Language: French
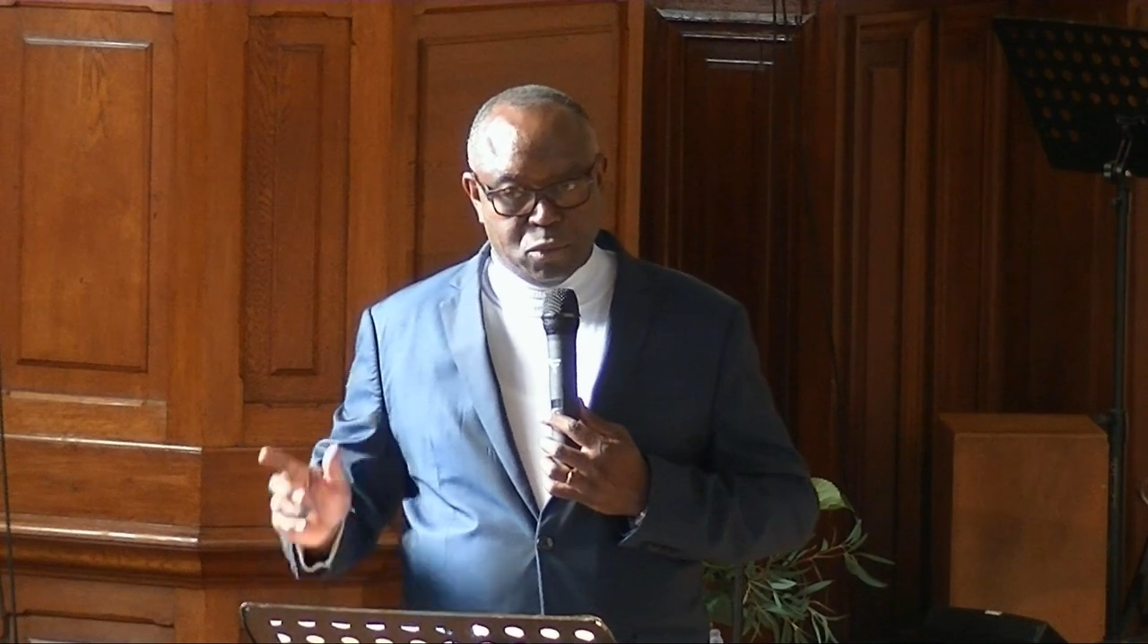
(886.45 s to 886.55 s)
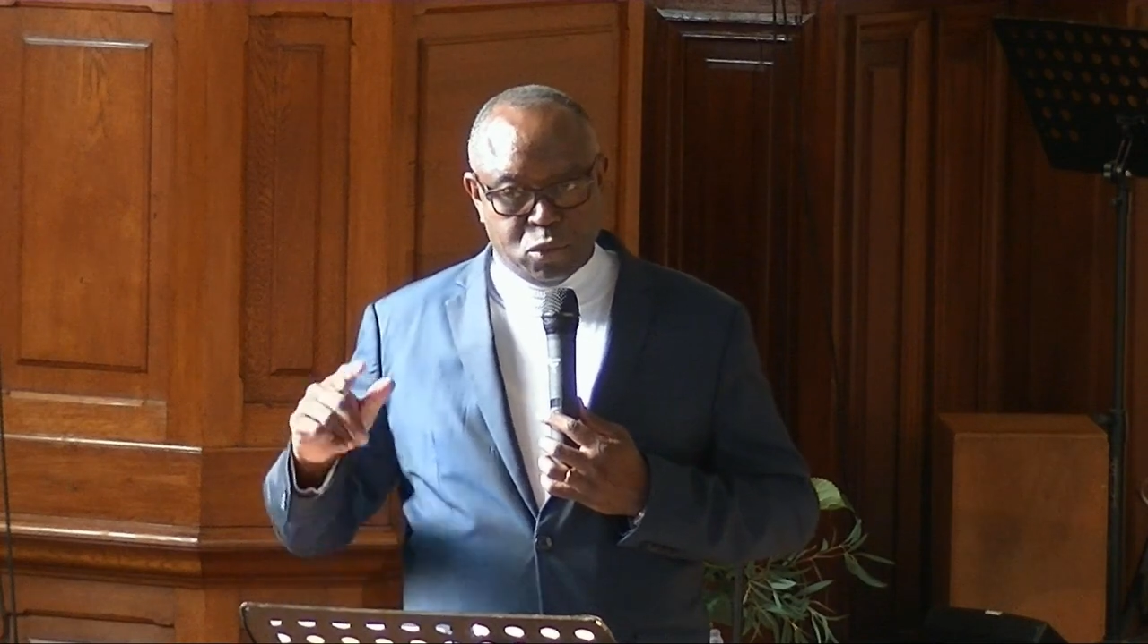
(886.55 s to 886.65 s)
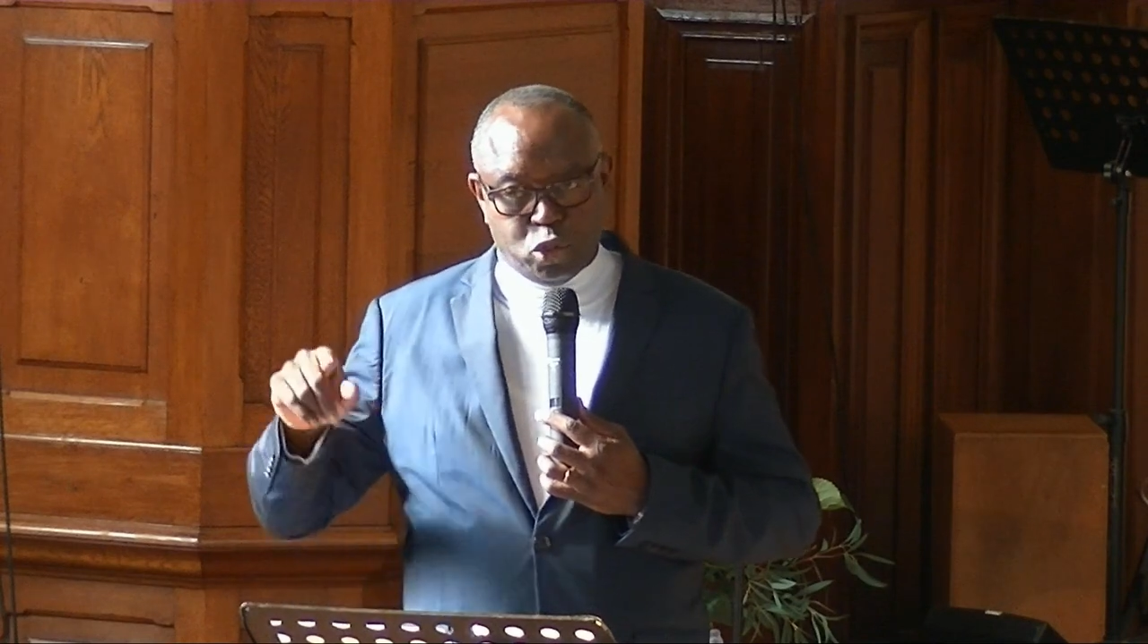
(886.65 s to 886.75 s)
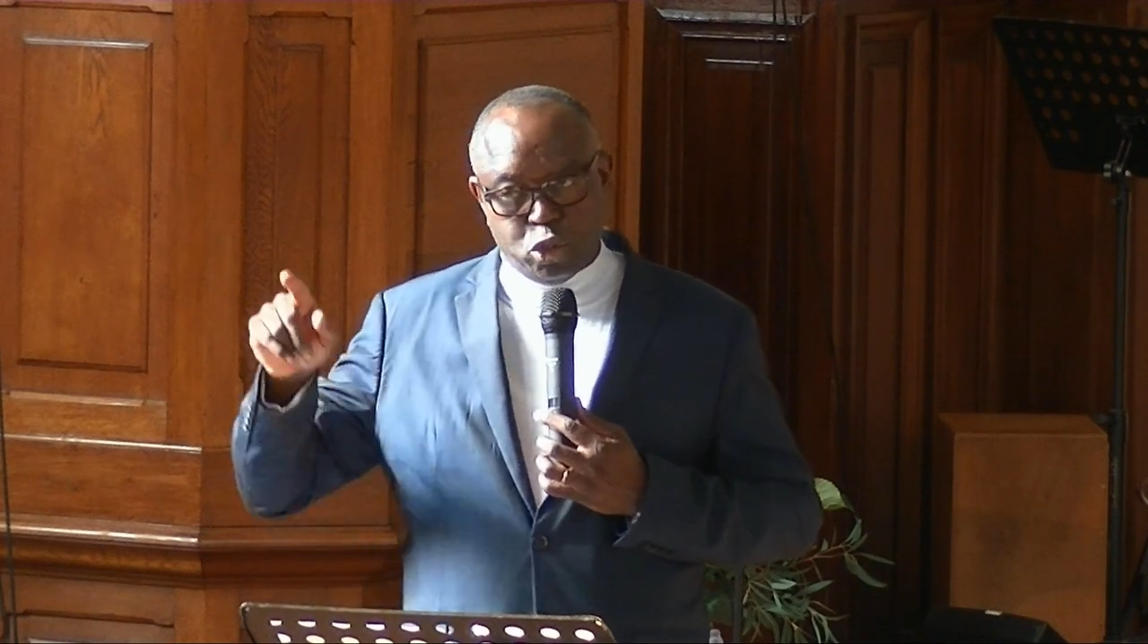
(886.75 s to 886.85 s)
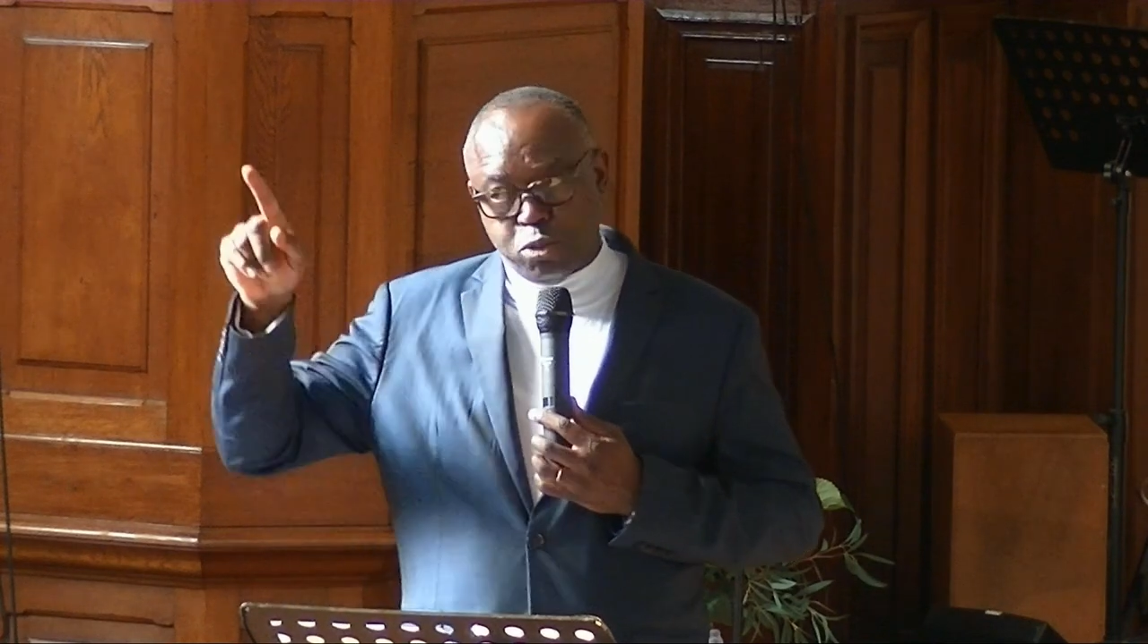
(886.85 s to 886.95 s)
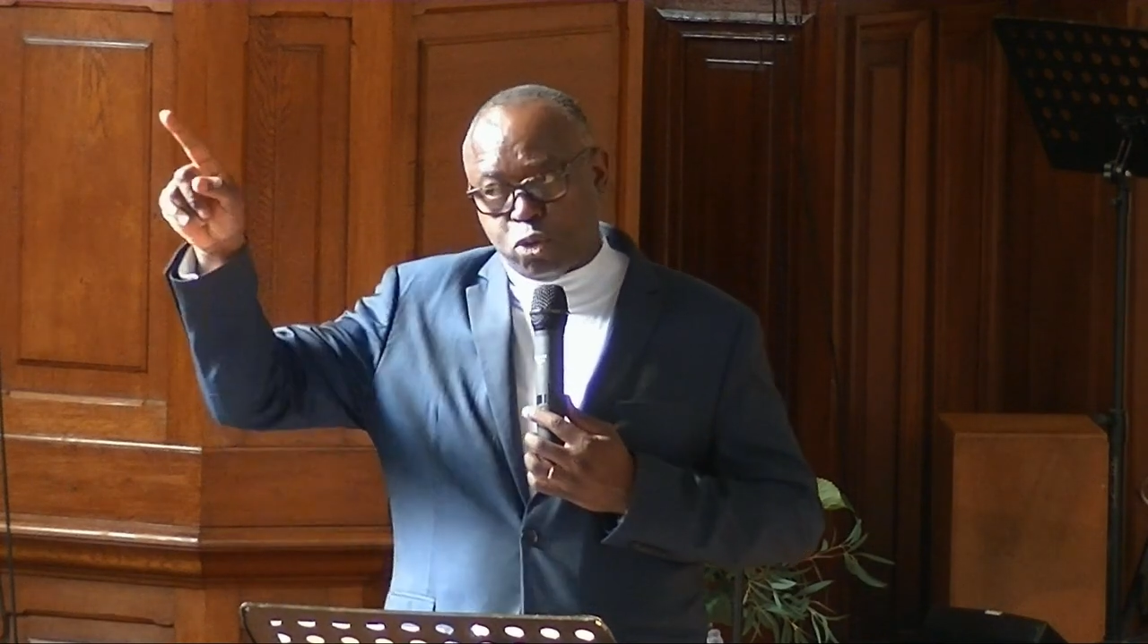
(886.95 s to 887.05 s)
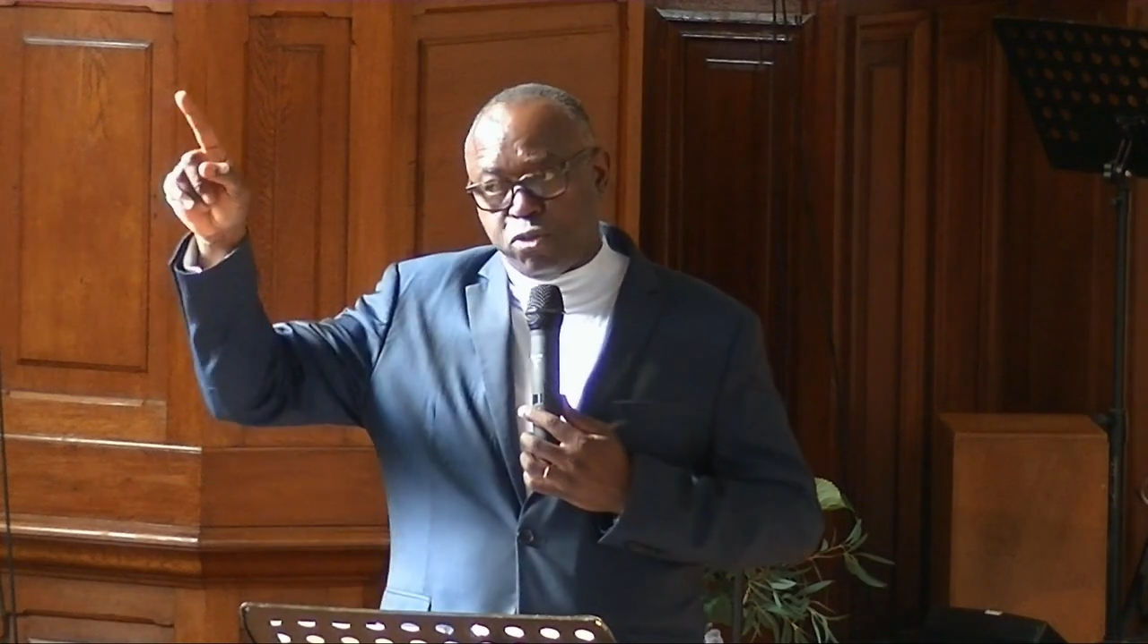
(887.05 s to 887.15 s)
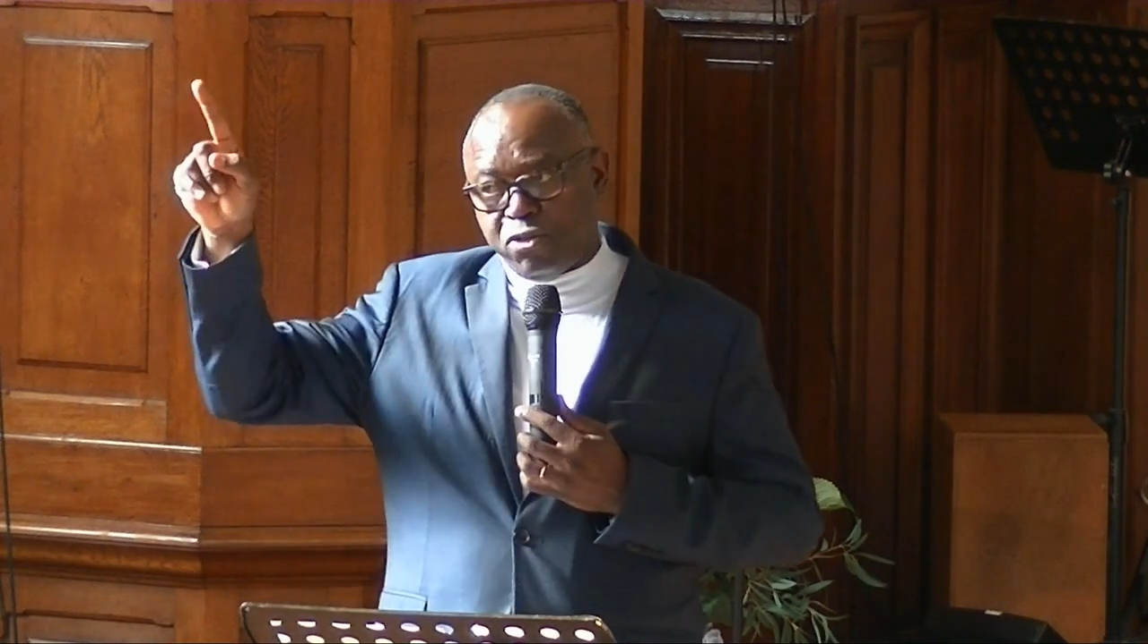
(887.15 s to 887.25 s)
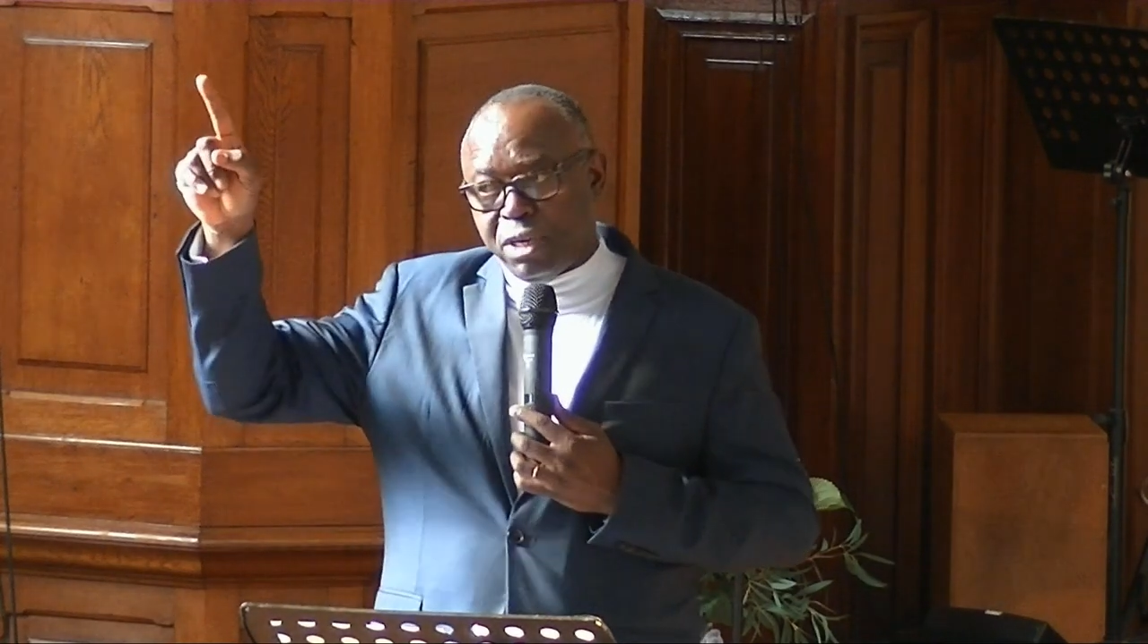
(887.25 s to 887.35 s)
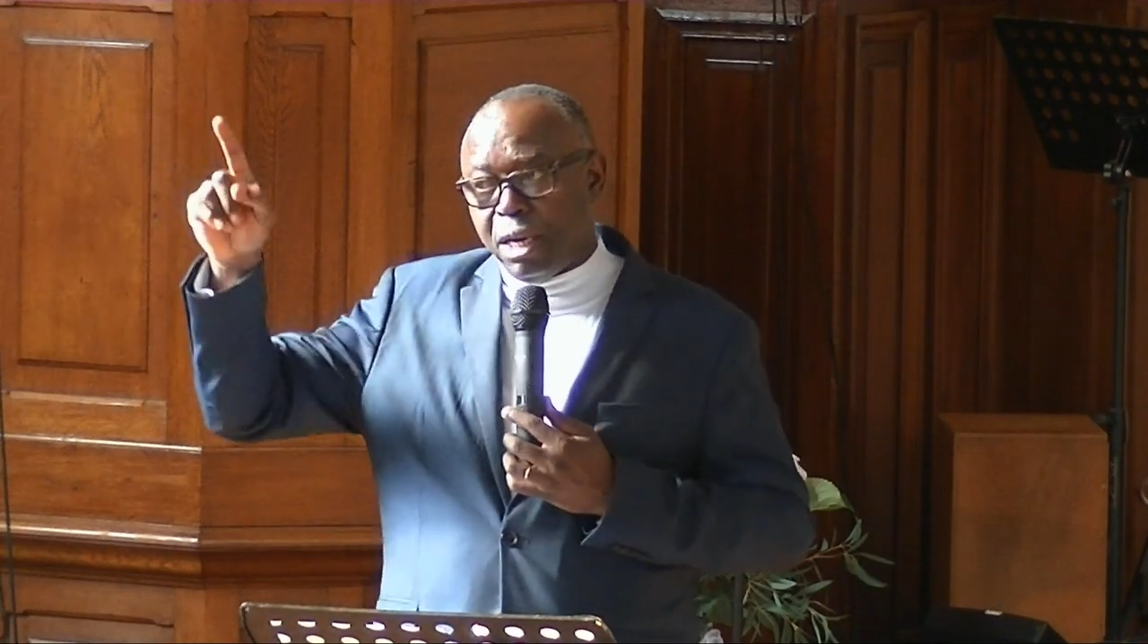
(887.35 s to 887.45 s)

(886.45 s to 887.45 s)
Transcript: Je me souviens